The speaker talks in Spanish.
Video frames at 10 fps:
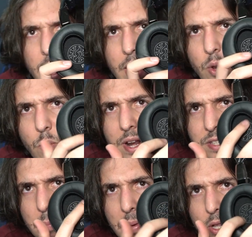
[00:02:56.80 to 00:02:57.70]
en el cual las
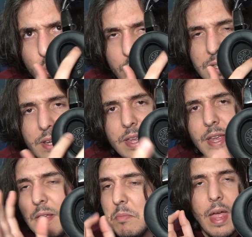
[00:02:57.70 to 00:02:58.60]
aperturas de
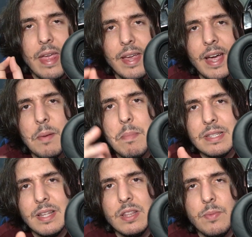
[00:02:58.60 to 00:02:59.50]
aquí encajan
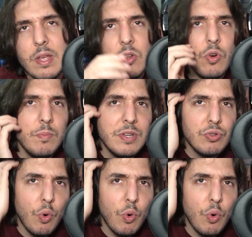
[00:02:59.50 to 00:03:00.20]
bastante bien con mis